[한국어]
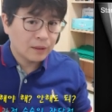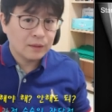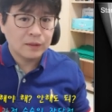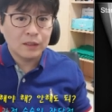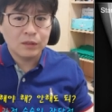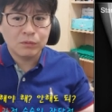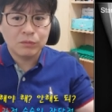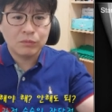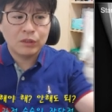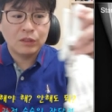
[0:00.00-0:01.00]
그래서
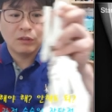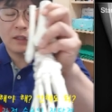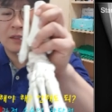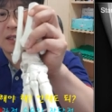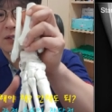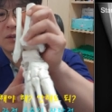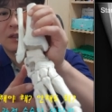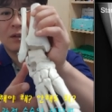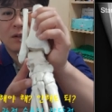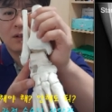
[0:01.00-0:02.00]
보면 이거겠네요.
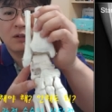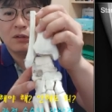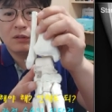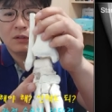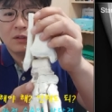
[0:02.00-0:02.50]
이거